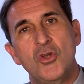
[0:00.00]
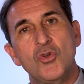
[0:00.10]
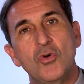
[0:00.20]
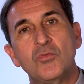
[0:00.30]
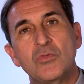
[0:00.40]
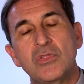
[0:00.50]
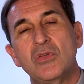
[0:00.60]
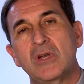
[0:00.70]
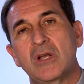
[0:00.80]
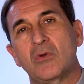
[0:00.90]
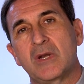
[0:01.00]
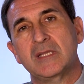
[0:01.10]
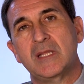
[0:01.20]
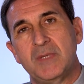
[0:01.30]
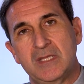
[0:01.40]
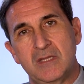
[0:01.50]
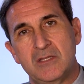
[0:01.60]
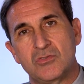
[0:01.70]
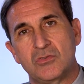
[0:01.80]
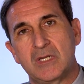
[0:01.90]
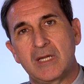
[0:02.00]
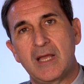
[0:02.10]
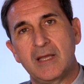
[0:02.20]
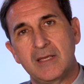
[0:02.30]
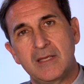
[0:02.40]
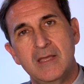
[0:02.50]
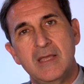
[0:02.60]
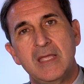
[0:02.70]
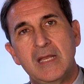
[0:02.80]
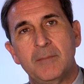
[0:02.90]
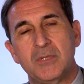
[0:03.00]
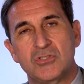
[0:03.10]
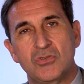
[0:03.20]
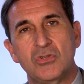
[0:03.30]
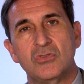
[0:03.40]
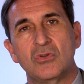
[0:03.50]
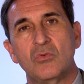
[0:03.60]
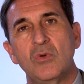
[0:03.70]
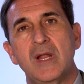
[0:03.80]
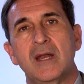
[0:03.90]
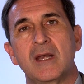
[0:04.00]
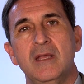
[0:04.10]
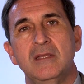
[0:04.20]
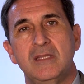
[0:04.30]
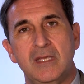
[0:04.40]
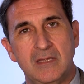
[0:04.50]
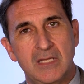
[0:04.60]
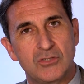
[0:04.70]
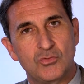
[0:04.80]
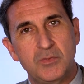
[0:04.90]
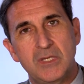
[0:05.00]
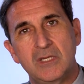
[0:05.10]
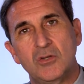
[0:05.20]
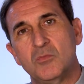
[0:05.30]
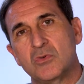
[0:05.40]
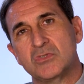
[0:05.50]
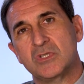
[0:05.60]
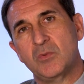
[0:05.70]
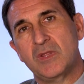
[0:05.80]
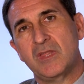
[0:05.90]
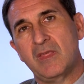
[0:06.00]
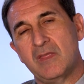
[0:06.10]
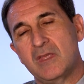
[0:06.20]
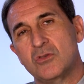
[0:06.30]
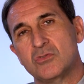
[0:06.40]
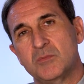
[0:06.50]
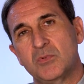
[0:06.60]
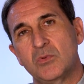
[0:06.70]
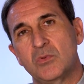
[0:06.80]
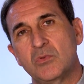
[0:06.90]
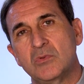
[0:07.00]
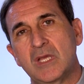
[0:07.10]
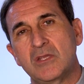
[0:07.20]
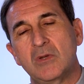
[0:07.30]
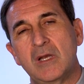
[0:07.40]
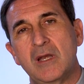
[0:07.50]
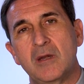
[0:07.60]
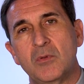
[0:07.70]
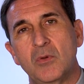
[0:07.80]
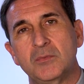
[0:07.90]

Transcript: no funciona correctamente dicho drenaje y la presión intraocular tiende a subir y como consecuencia de ello se produce un daño en el nervio